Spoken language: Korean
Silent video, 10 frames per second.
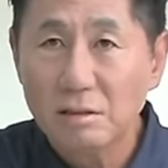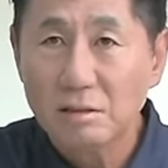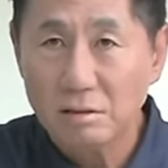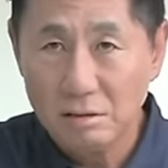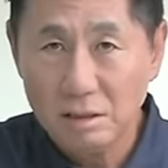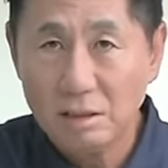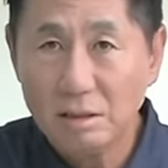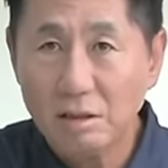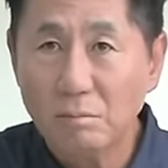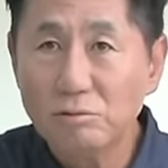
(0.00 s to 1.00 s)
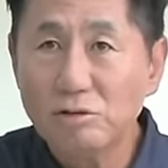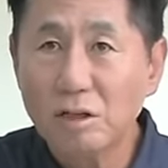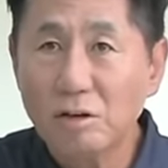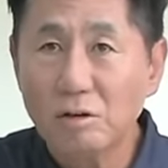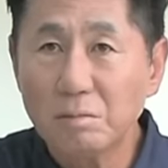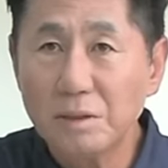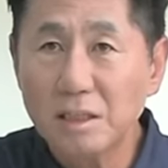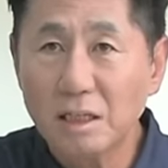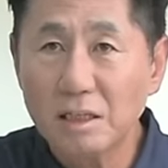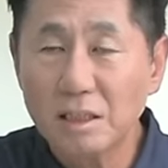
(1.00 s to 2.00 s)
이런 이런 엄중하고
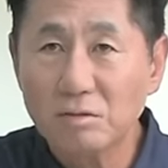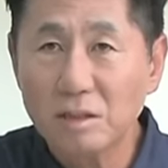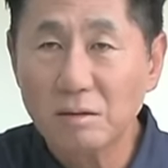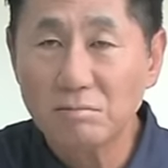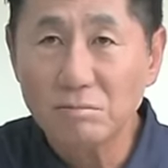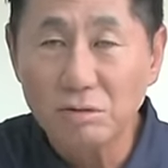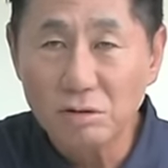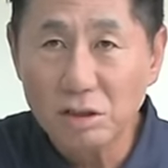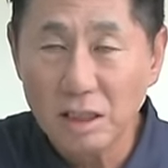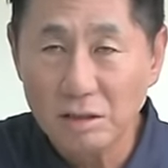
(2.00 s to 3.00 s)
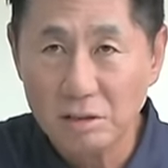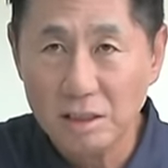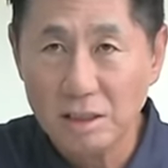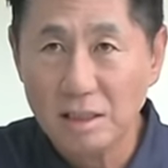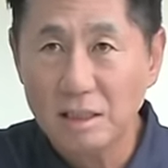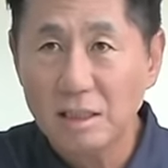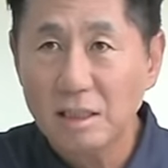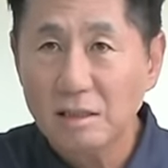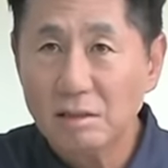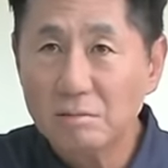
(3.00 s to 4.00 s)
비상시국에 무엇을 할 것이냐
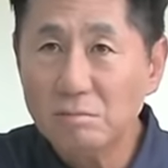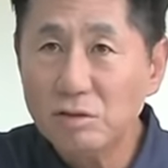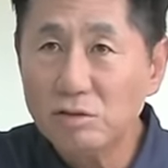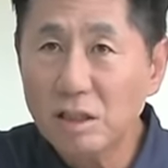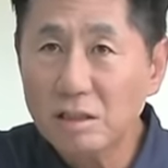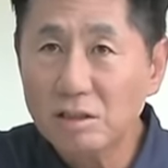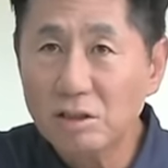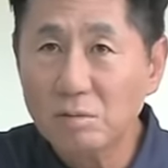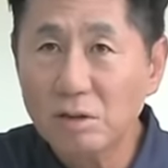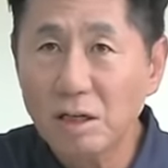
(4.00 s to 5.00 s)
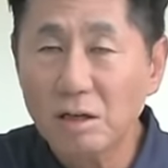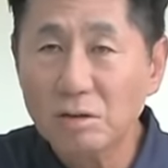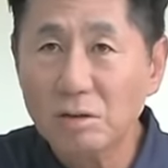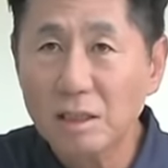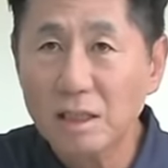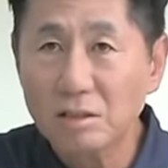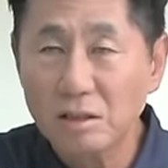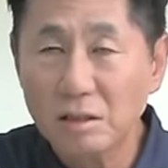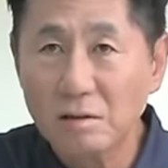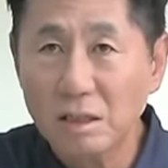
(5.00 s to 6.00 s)
과연 민주당 지도부가 어떻게
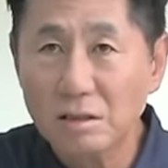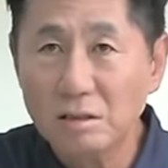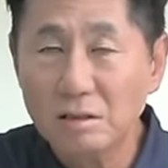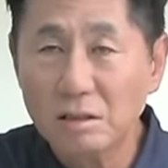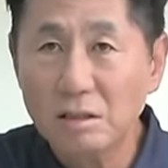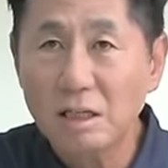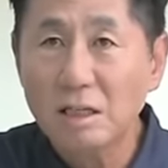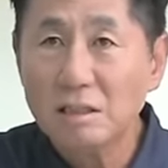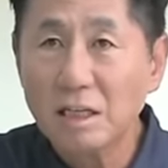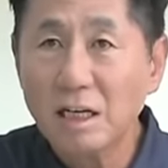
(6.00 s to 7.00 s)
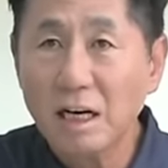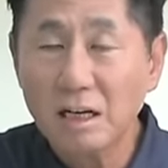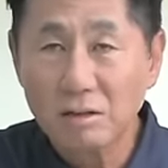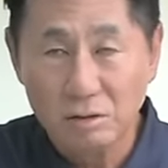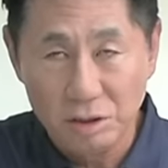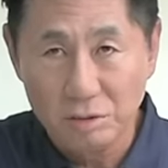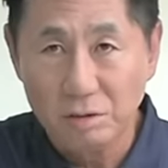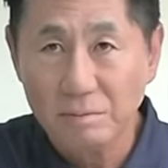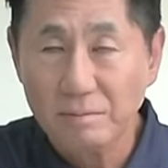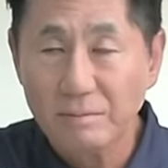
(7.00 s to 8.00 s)
전략과 전설을 짜나갈
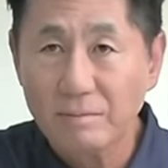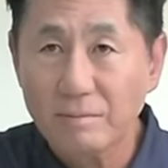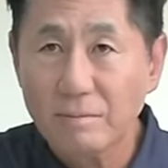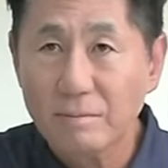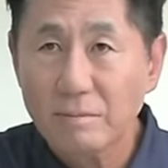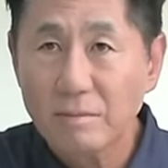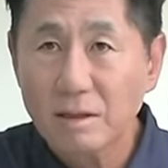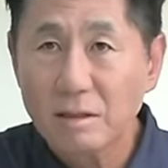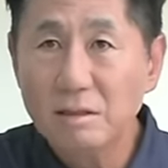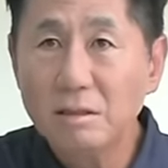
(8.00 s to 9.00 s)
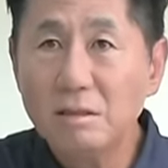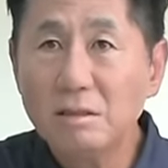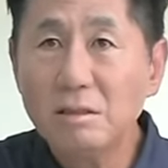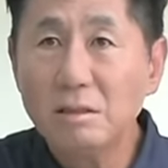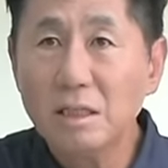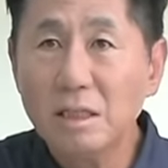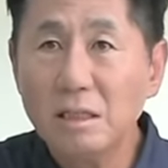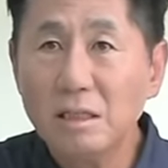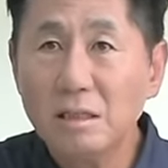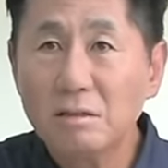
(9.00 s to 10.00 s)
것이고 그
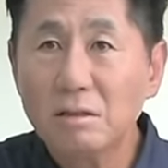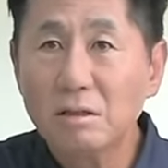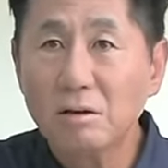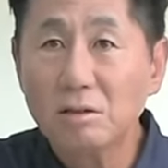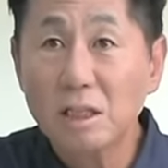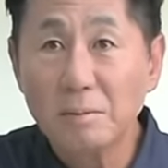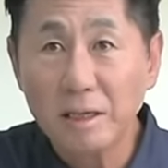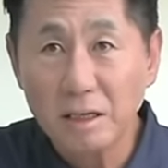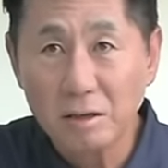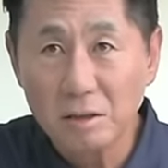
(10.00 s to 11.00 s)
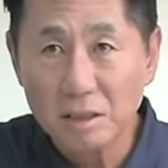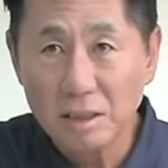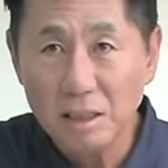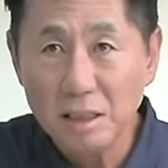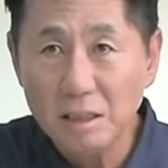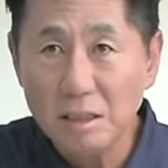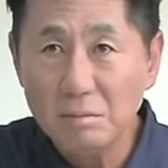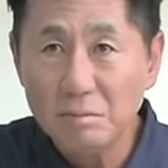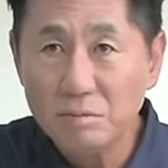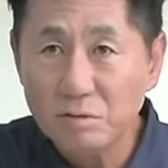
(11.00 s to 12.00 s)
능력이 능력을 어떻게 발휘할 것이냐 이
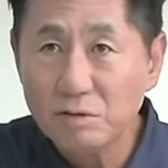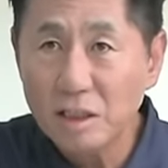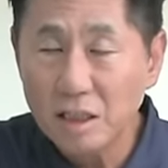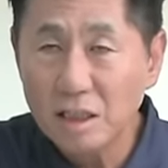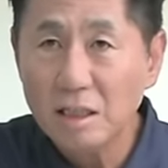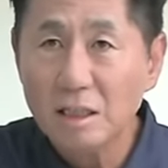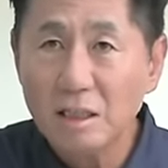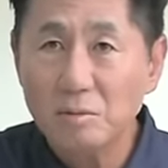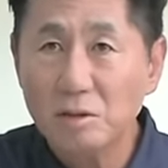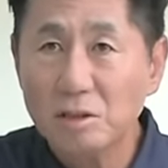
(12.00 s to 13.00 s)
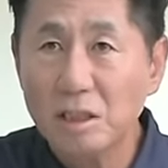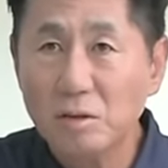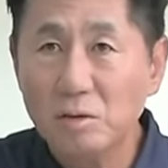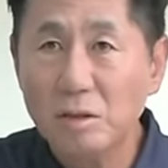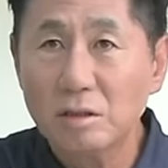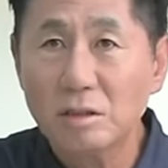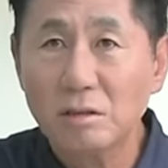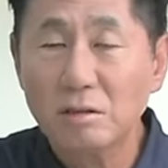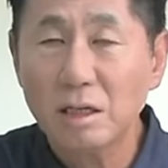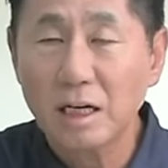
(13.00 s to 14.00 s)
부분이 이번에 최고위원
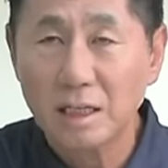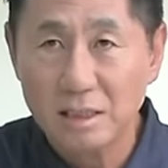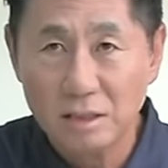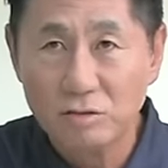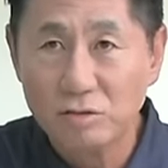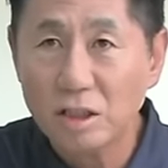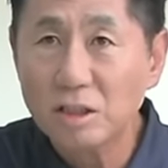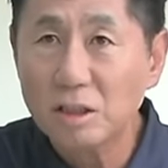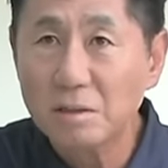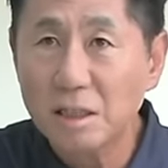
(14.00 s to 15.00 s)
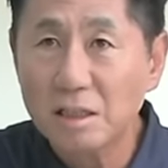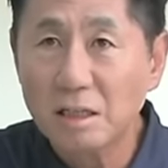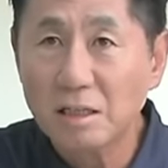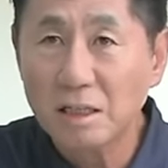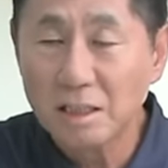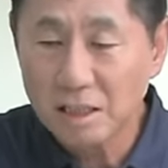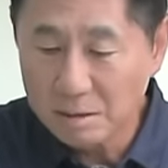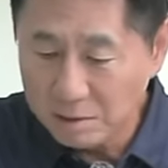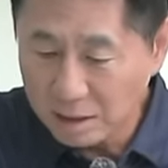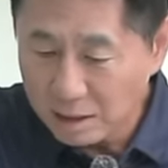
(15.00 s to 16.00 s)
선거의 가장 주안점이 되지 않을까
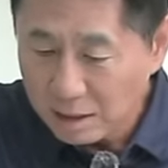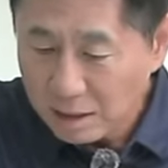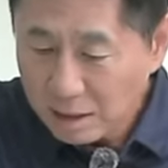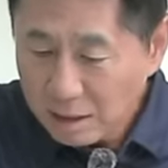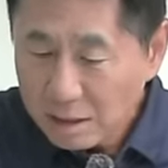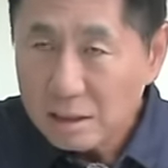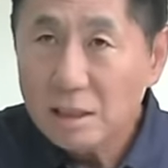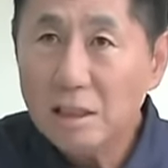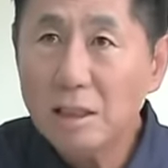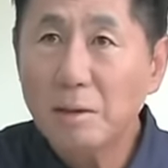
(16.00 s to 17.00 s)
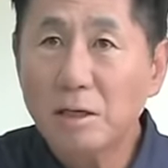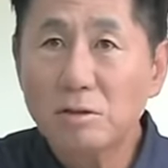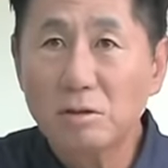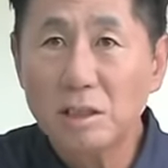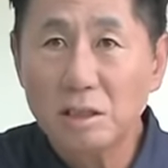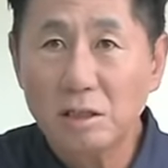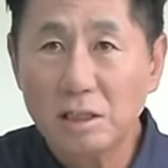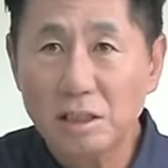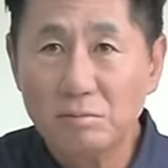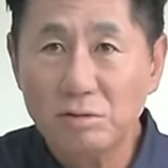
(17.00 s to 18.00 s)
생각합니다. 이 방송을
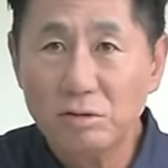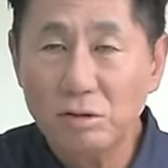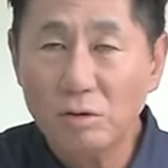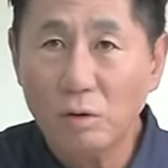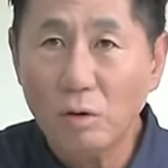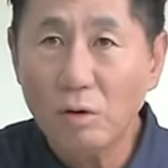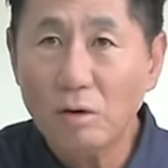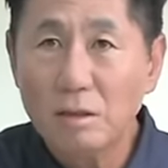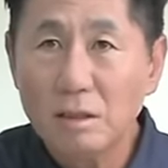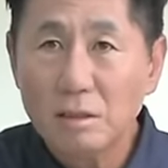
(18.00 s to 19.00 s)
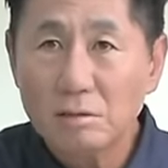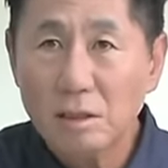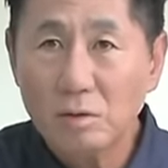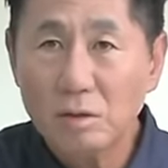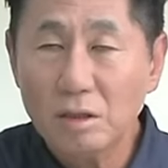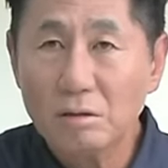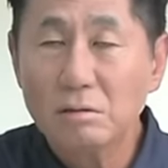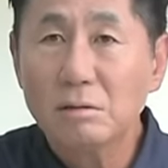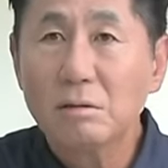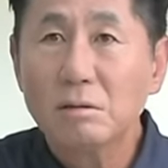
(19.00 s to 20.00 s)
시청하시는 분들도
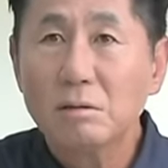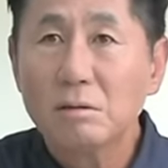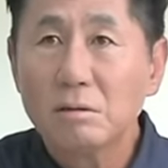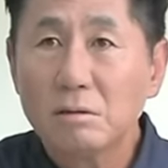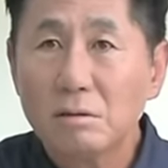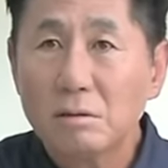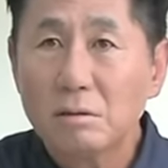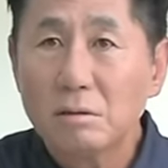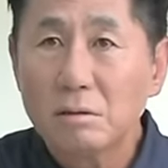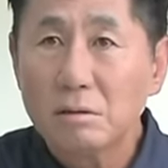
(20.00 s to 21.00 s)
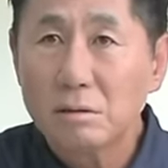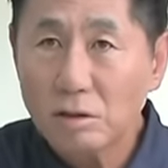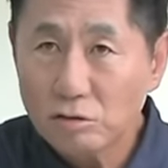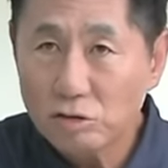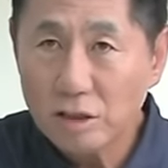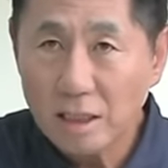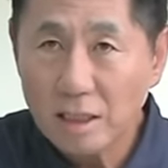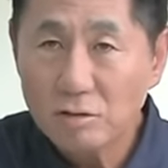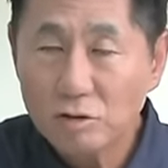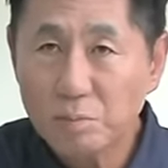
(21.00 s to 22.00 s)
최고위원 그
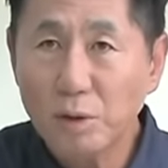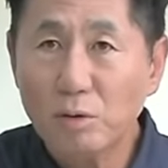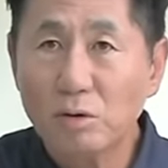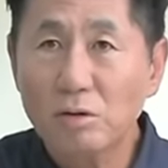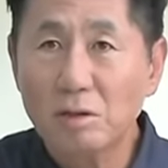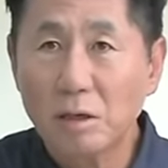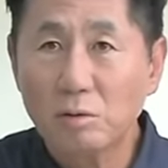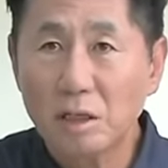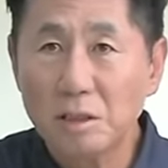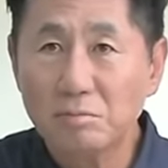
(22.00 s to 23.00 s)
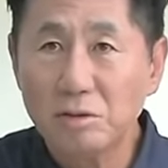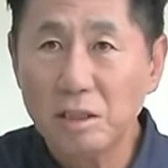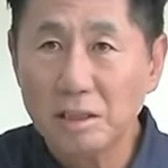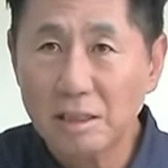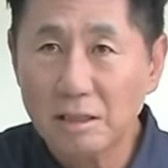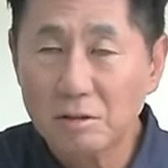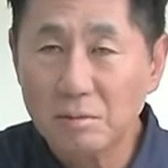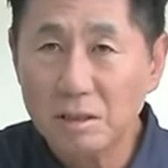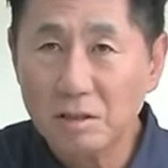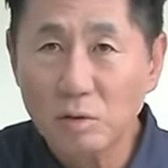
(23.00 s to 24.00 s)
선출에 투표권을 갖고 계신 분이 있다
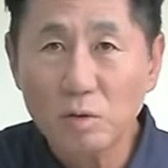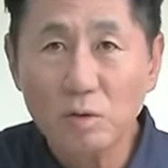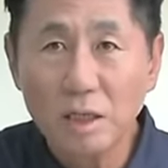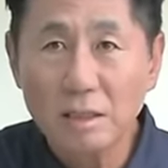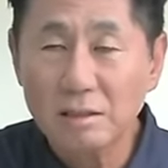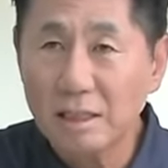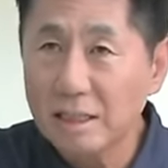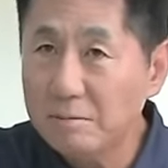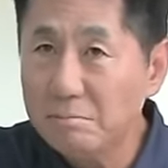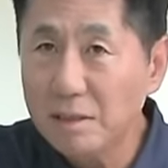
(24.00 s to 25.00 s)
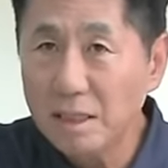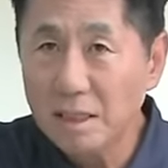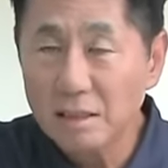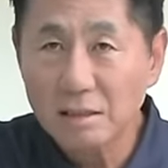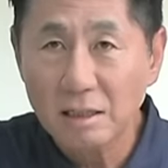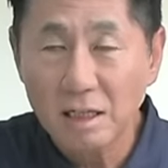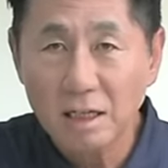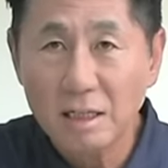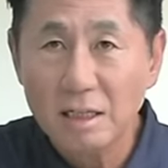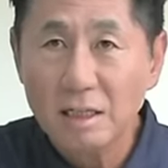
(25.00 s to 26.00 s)
그러면 연고라든가
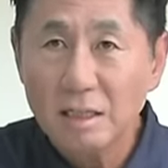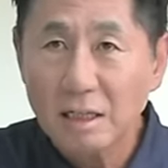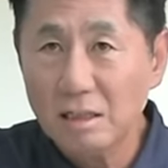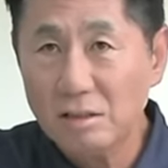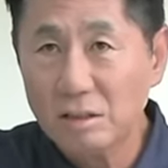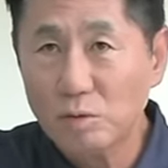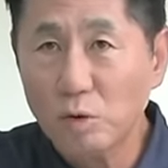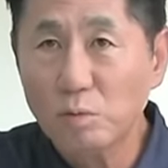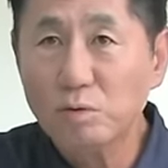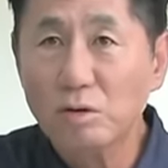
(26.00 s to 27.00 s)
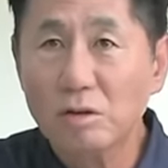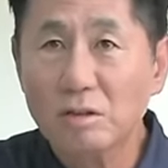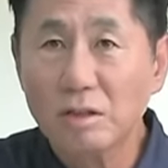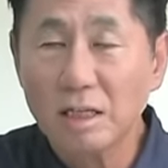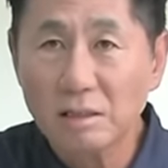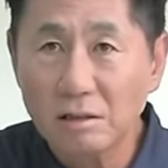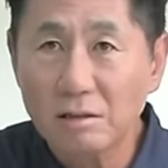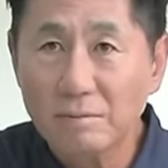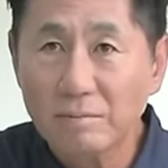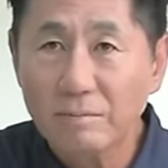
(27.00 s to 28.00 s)
인맥이라든가 개인적인 호불호를 떠나서